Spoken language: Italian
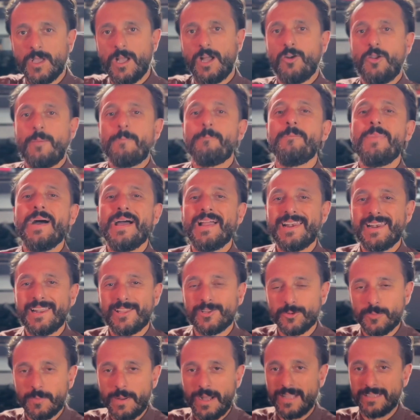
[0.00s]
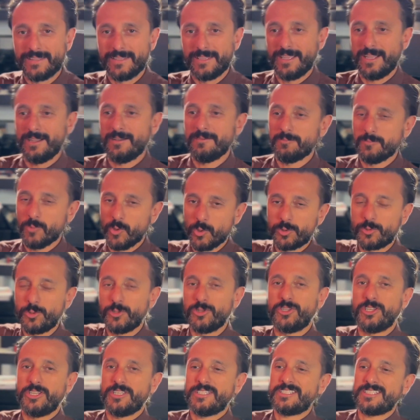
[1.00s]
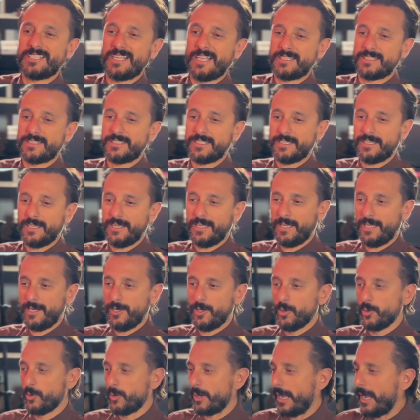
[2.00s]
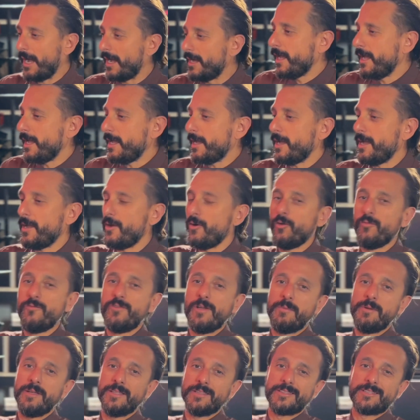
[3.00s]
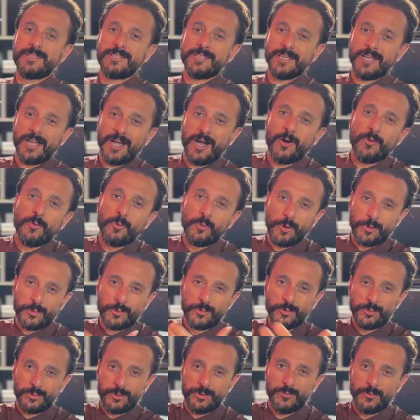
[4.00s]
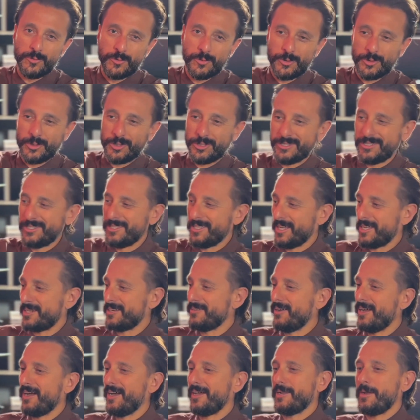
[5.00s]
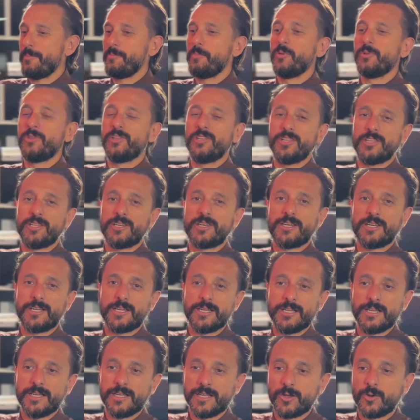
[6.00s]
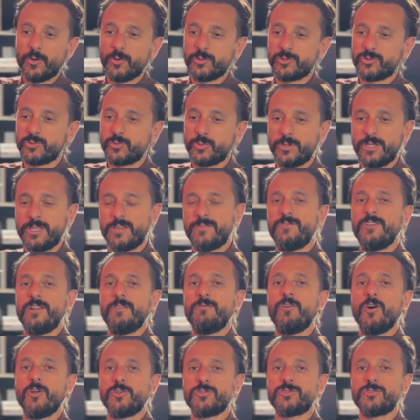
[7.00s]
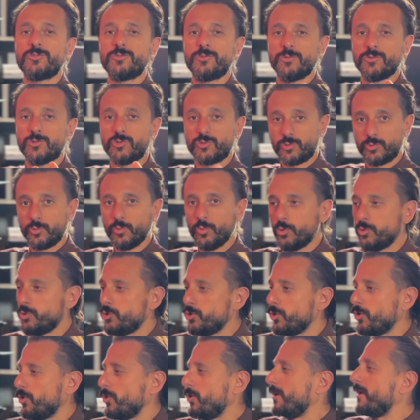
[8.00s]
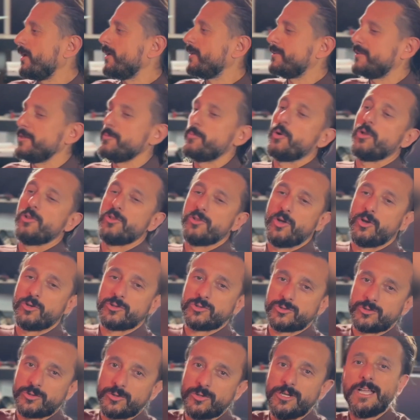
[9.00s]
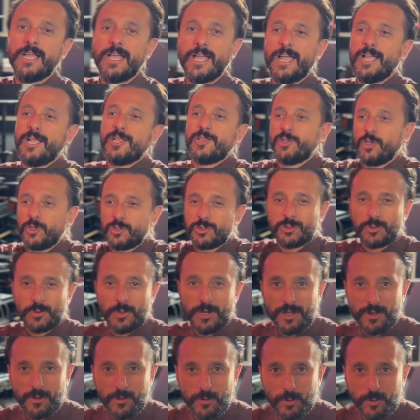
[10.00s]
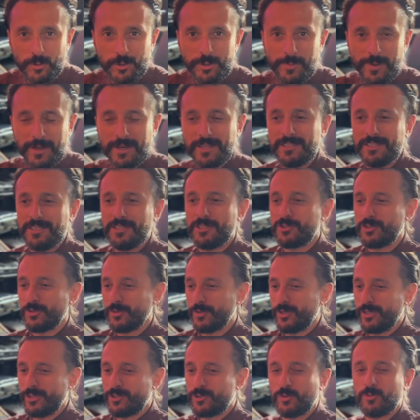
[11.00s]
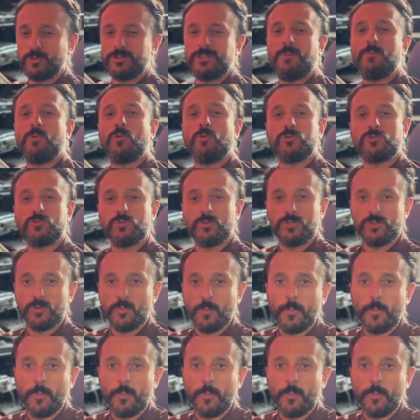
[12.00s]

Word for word: Allora, bella domanda, molto interessante. Allora, eh, ovviamente auguro a tutti voi di arrivare a poter eh, costruirvi il vostro studio eh, tipo il nostro. È il nostro angolo di paradiso e ce lo siamo costruiti un